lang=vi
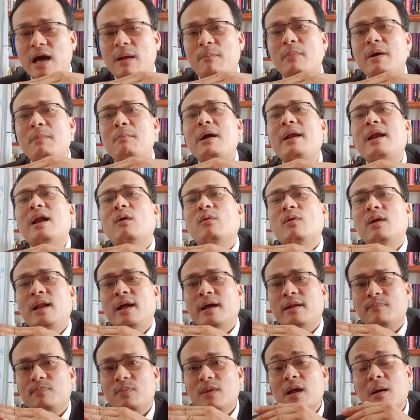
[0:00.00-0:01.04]
mới bắt đầu đi
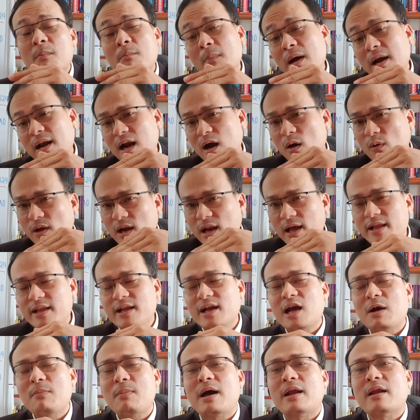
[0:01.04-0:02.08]
lên bắt đầu đi lên như
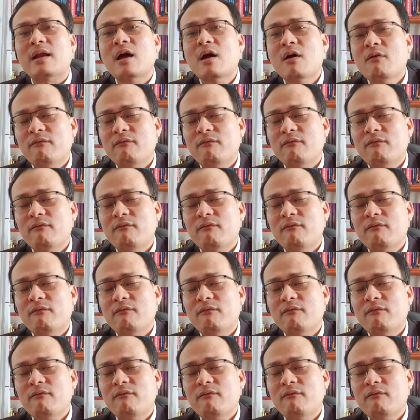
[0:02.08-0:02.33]
các bạn